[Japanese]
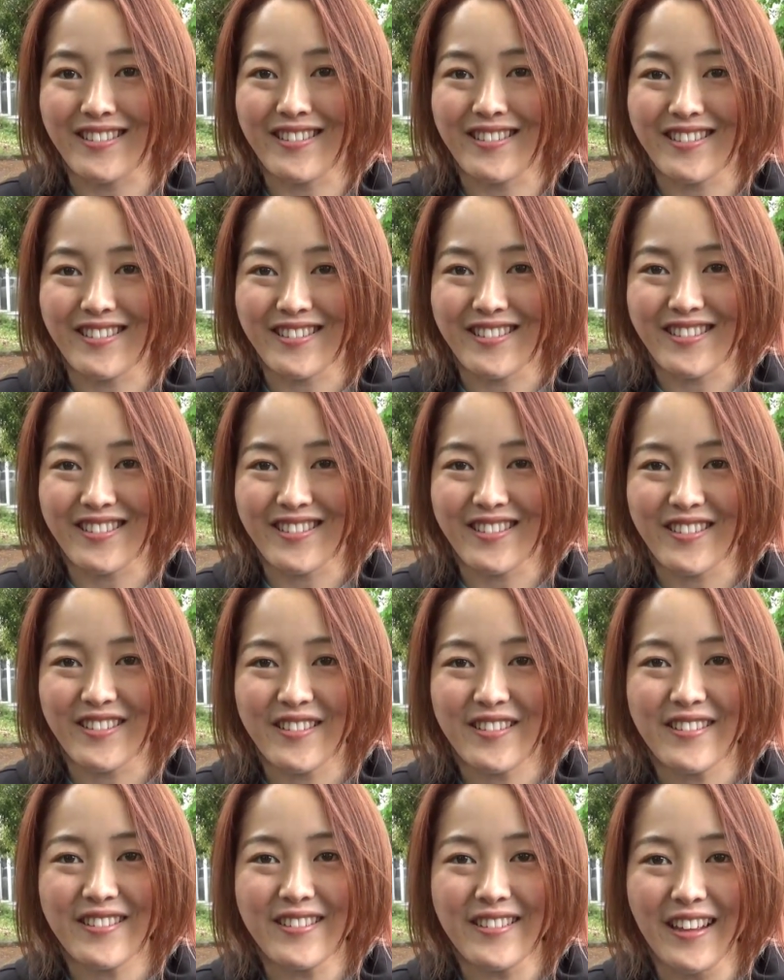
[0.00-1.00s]
じゃあ今回
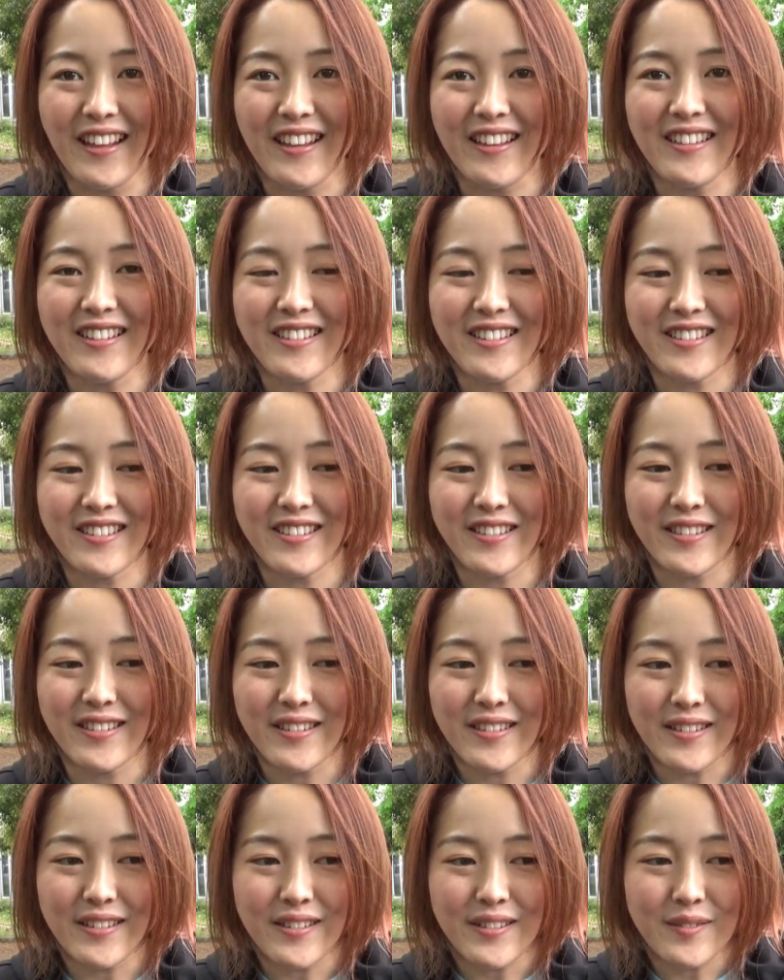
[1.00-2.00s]
も、はい、今回はどういうふうに